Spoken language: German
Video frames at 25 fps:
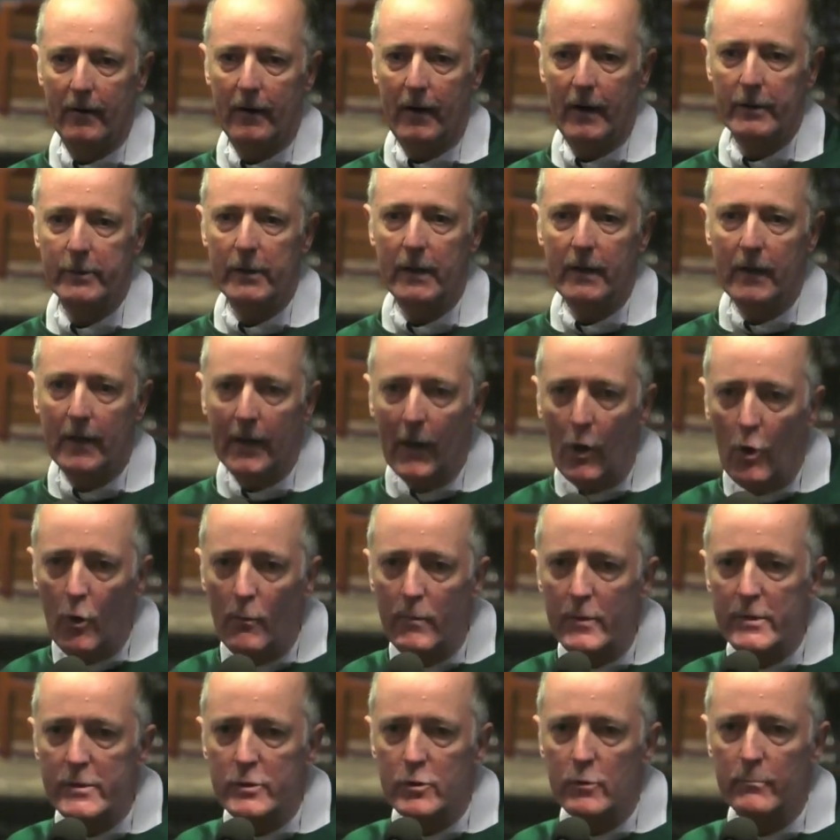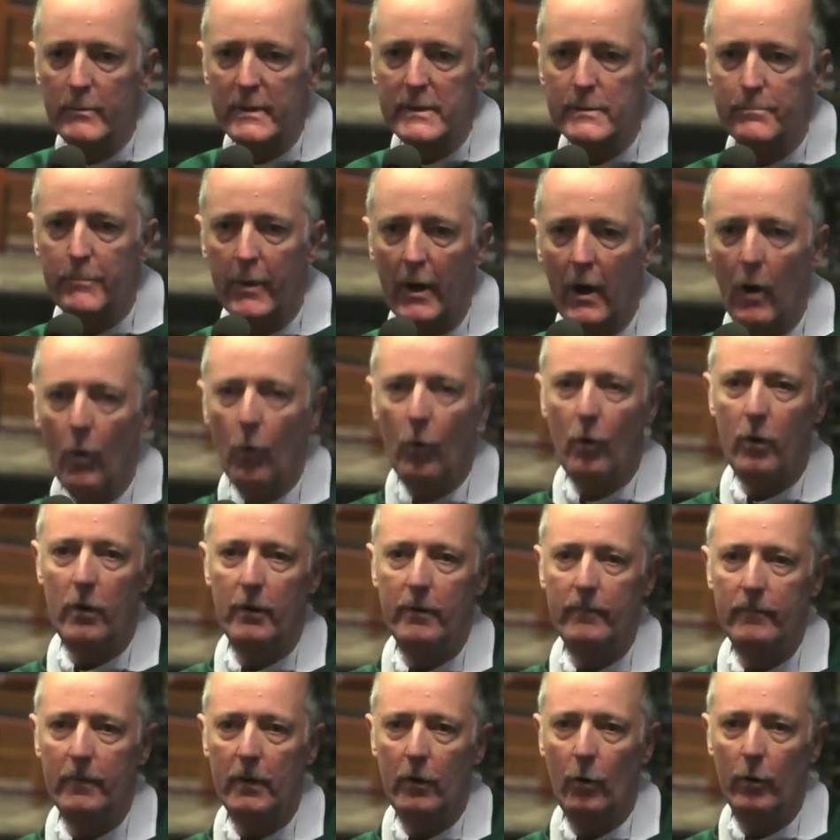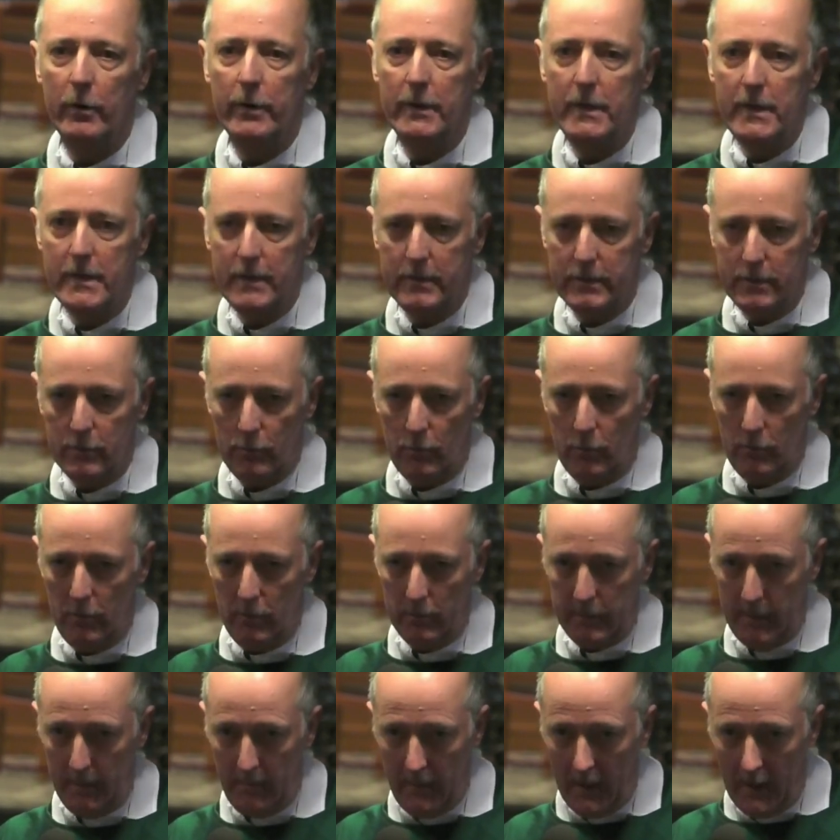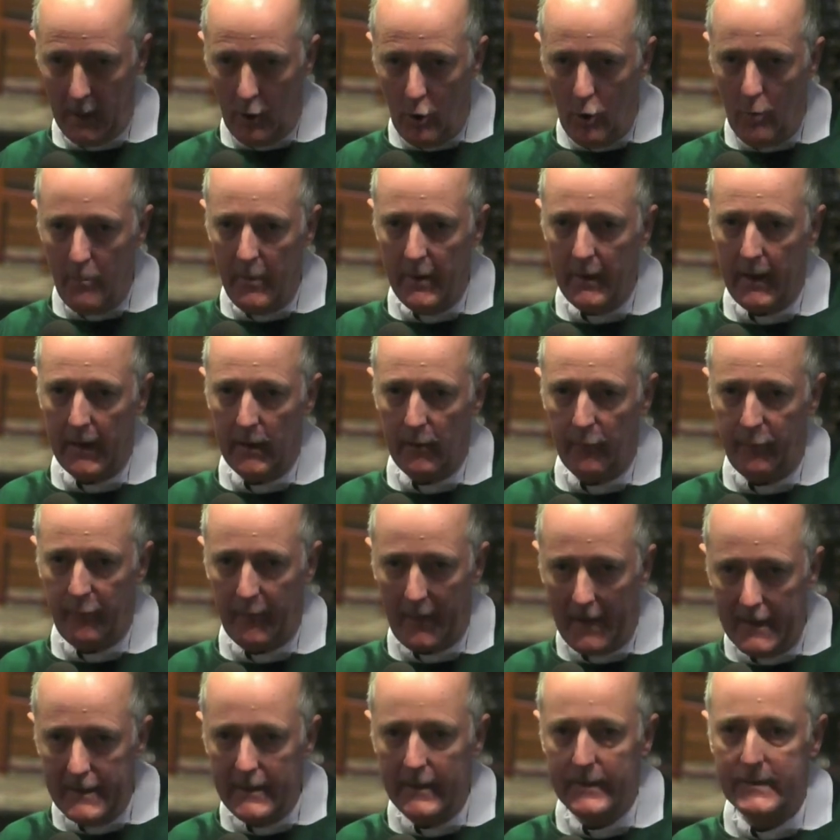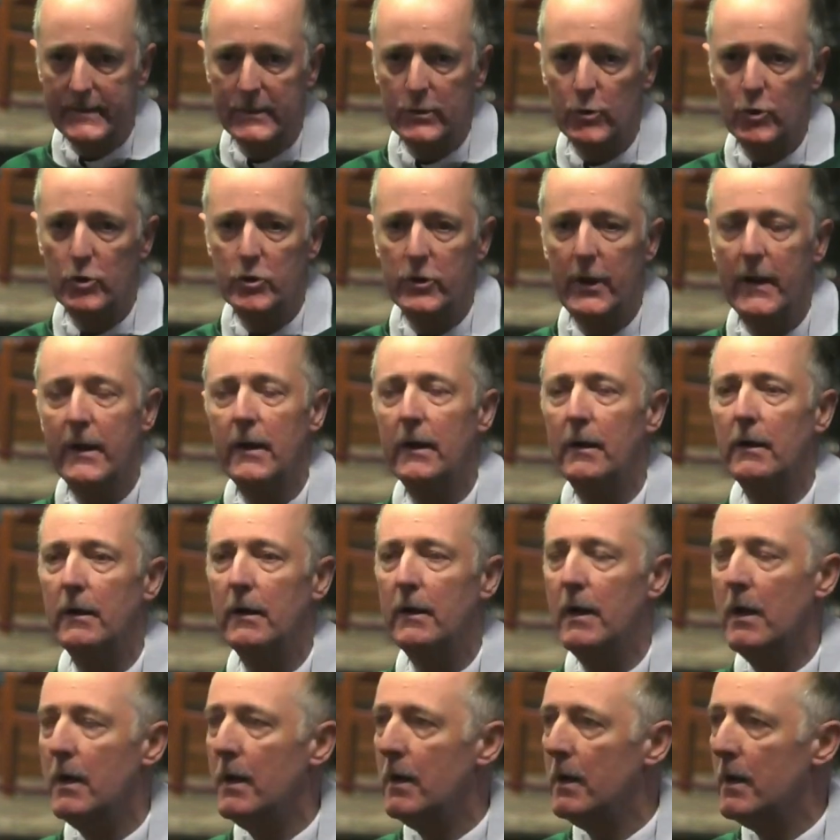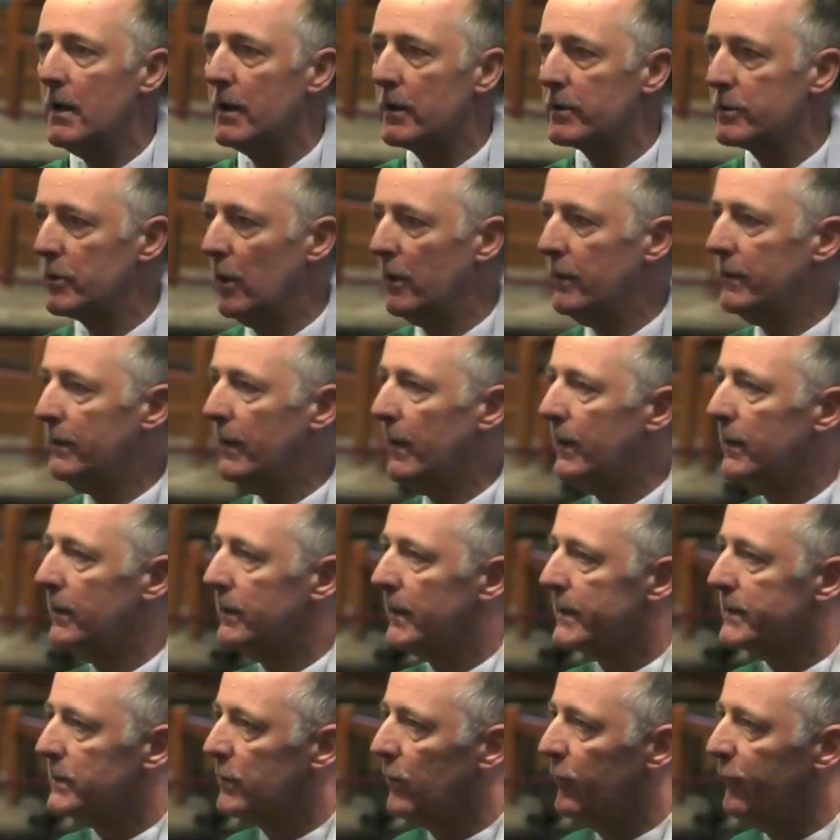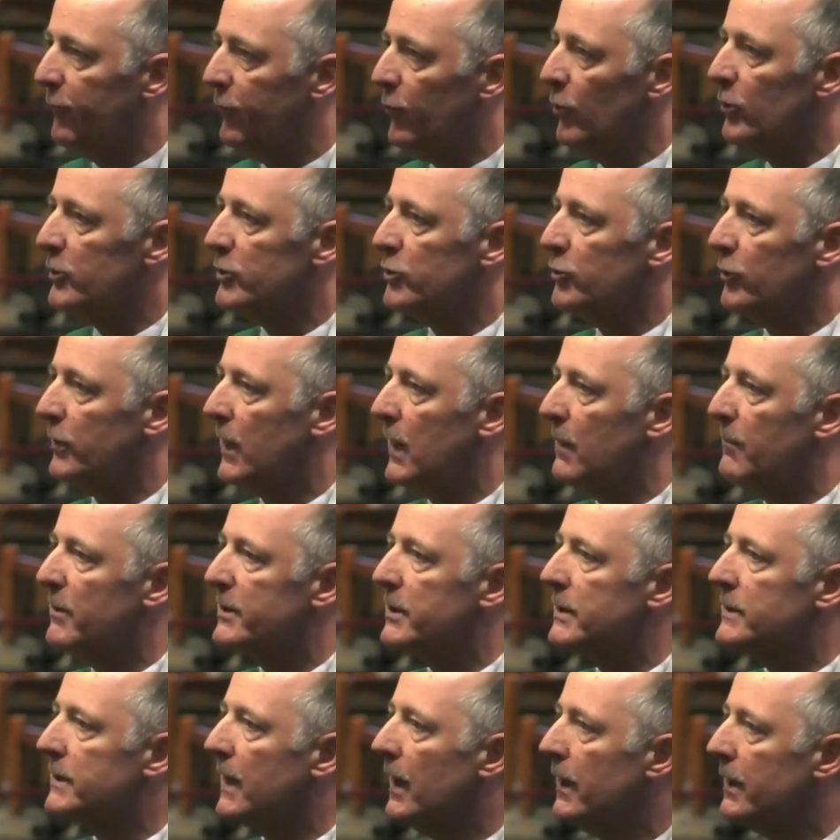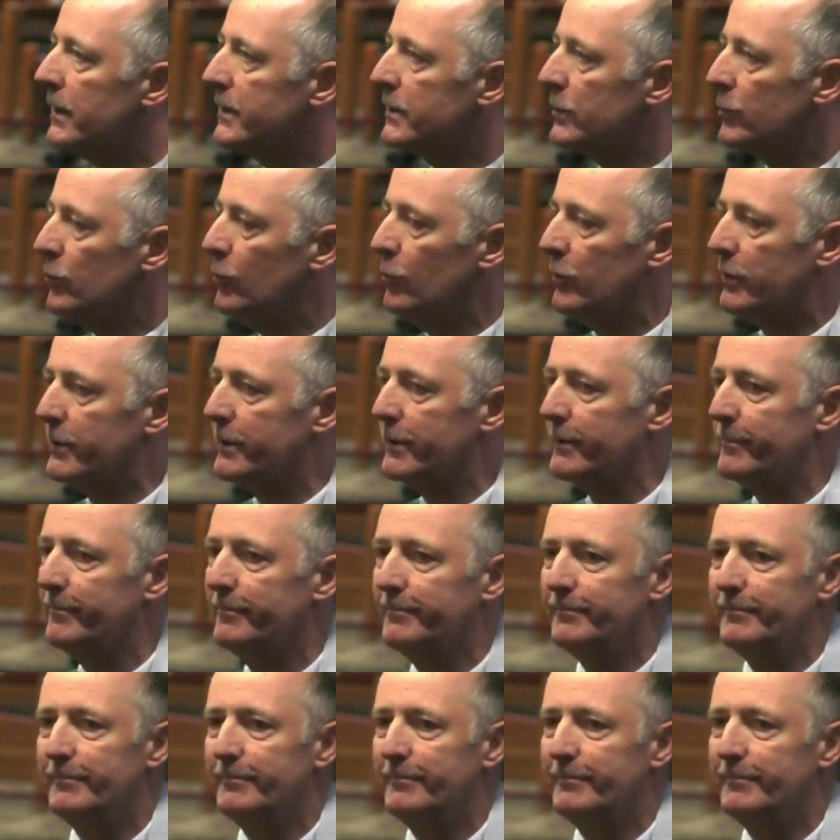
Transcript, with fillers: Also den Glauben zu missbrauchen und nicht dem Glauben eine Freiheit zu schenken, sondern das Gefühl zu geben, es ist alles gut.